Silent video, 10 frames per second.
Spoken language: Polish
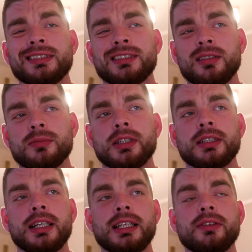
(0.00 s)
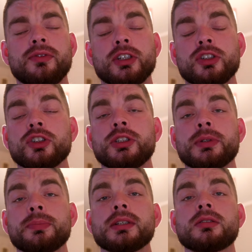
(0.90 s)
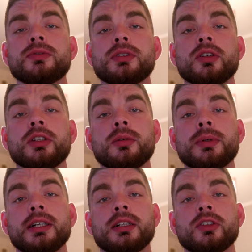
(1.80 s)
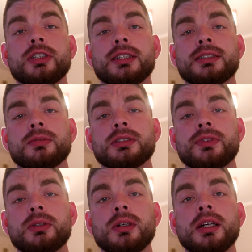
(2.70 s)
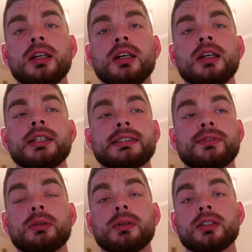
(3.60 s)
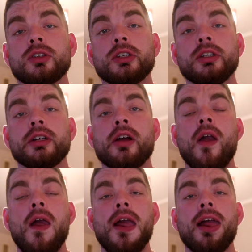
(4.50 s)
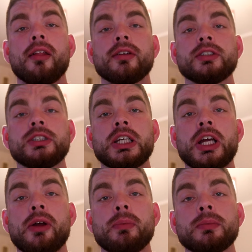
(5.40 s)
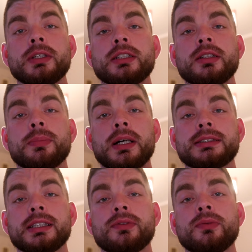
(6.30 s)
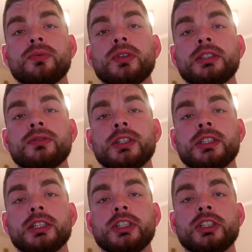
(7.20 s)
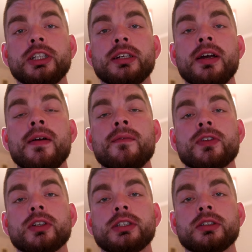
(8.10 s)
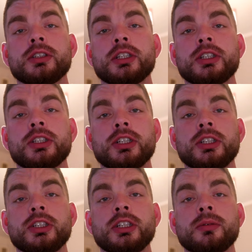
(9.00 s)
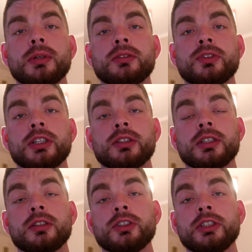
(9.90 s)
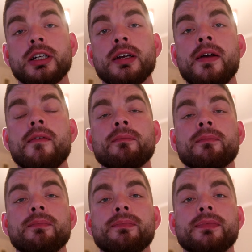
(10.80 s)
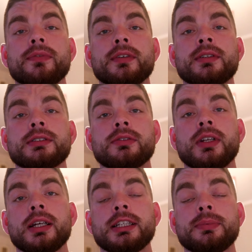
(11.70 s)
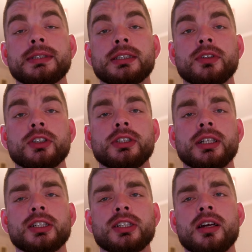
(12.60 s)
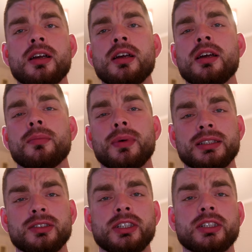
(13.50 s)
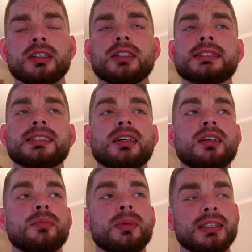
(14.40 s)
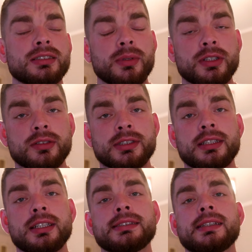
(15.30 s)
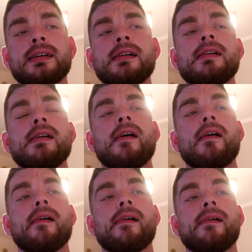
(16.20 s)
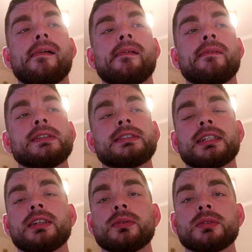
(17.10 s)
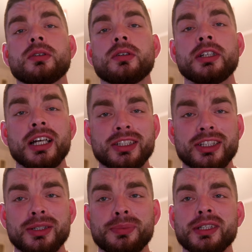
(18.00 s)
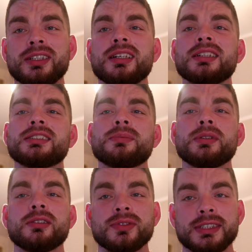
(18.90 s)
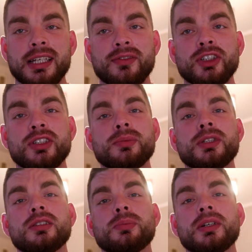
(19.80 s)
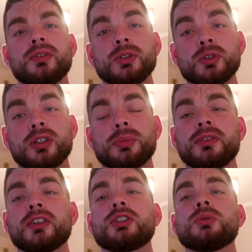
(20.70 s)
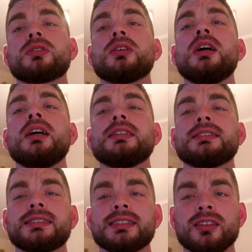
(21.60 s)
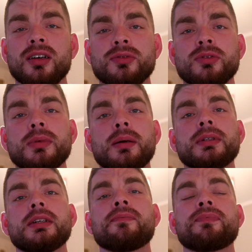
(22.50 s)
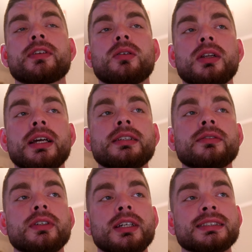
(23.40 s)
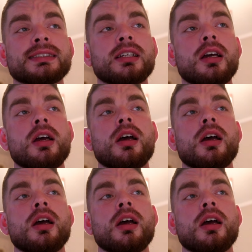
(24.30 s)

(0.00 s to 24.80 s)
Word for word: są generalnie w większości przypadków drogi dobrej jakości, ale są to zwykłe, zwykłe drogi, e, gdzie mamy jeden pas, jak wjedzie jakiś tir, to się ciągniecie 40 km 60 na godzinę, mm, co chwila jakieś miejscowości, także bardzo ciężka trasa, bardzo męcząca trasa, więc nagrywam to jak najszybciej teraz, żeby to wstawić, żeby się to pojawiło jutro, ponieważ jutro znowu mamy kolejny wyjazd,